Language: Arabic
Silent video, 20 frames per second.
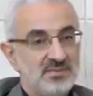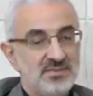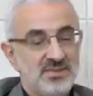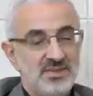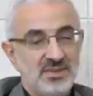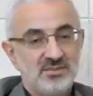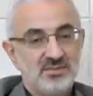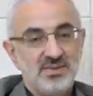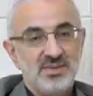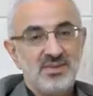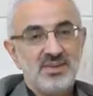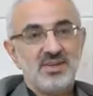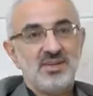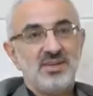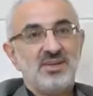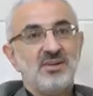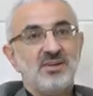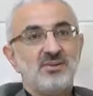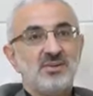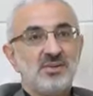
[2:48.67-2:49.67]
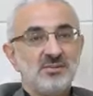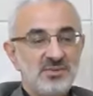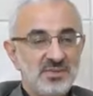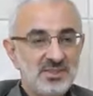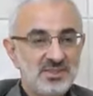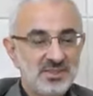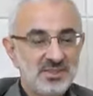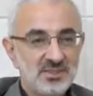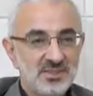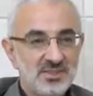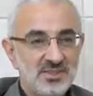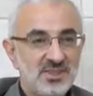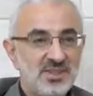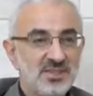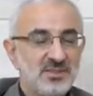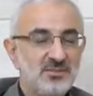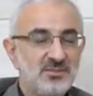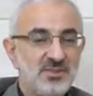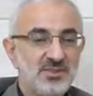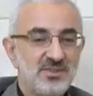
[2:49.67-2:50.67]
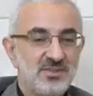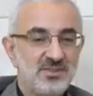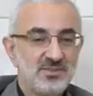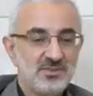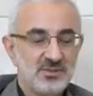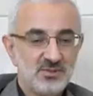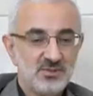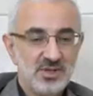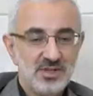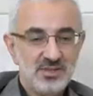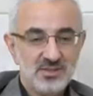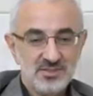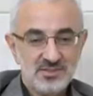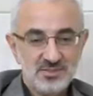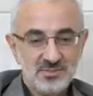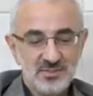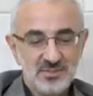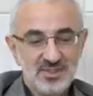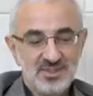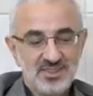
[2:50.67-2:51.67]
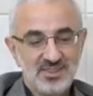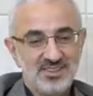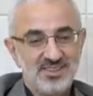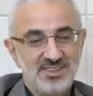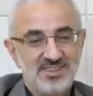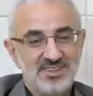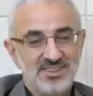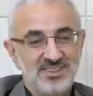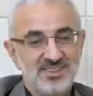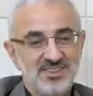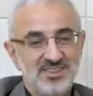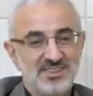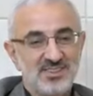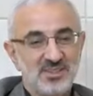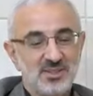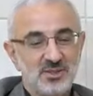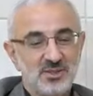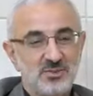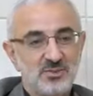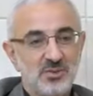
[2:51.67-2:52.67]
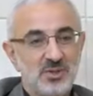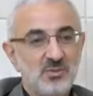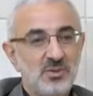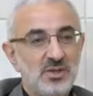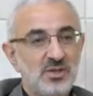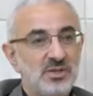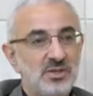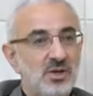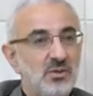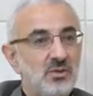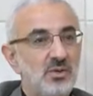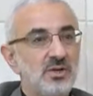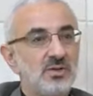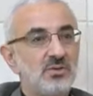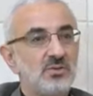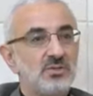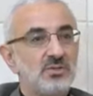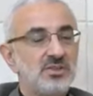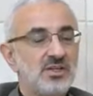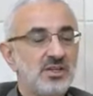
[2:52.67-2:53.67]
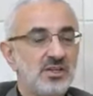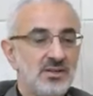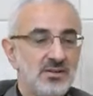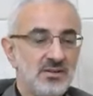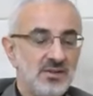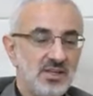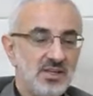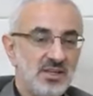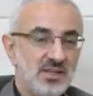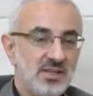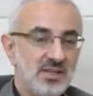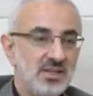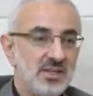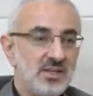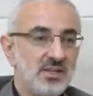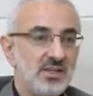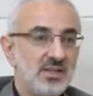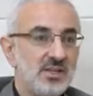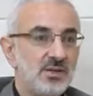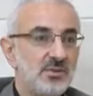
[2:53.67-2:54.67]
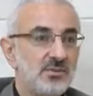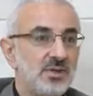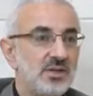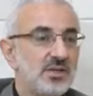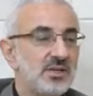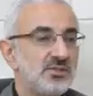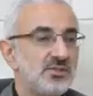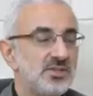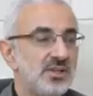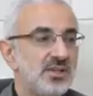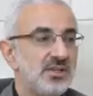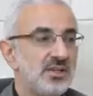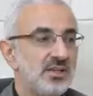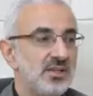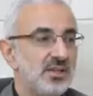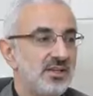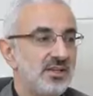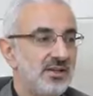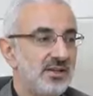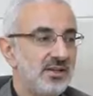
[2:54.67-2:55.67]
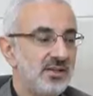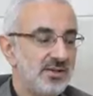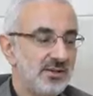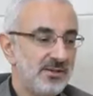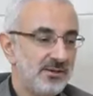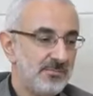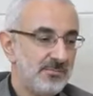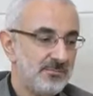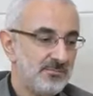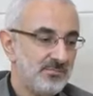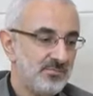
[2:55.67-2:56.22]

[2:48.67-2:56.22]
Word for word: نعم آه، هنا في عده نقاط في السؤال الجميل هذا اللي طرحته اول اول نقطه آه، هناك شيء آه،